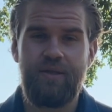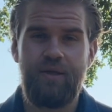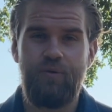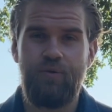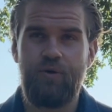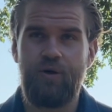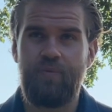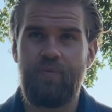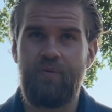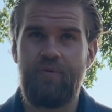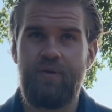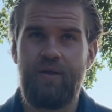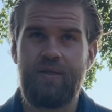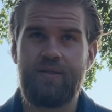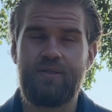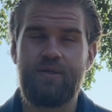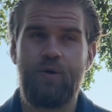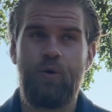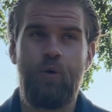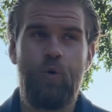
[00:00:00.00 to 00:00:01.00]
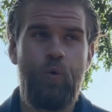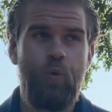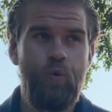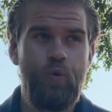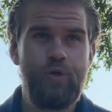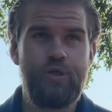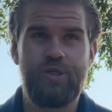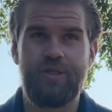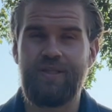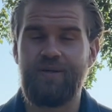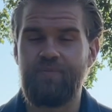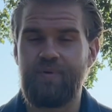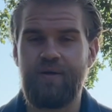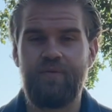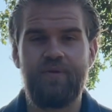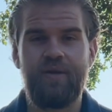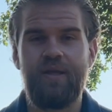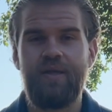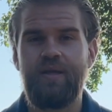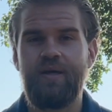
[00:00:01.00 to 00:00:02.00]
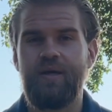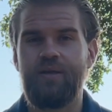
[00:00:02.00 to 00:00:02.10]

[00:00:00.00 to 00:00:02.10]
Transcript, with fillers: науках появляется куча направлений,